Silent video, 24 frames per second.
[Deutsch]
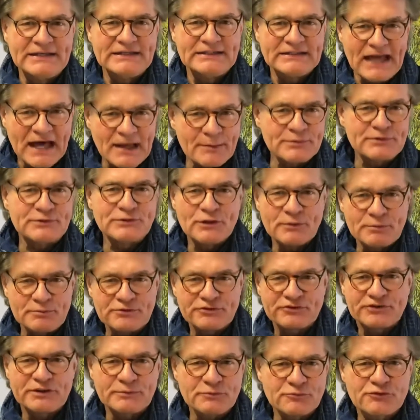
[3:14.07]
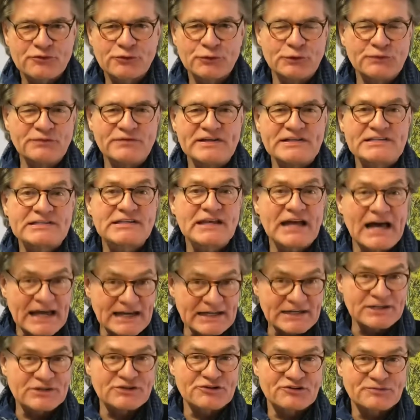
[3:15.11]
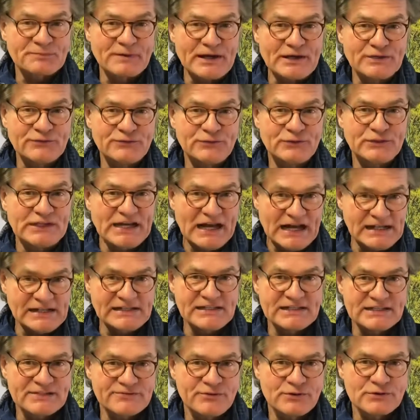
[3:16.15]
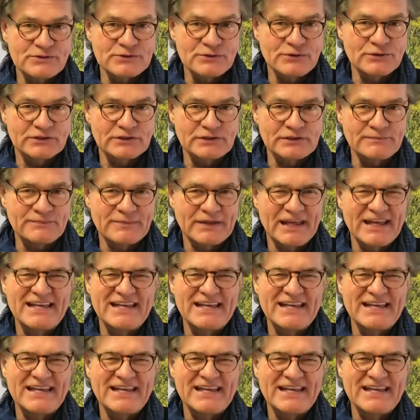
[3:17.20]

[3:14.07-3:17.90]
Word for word: Da habe ich doch bestimmt schön was angespart für die Altersvorsorge.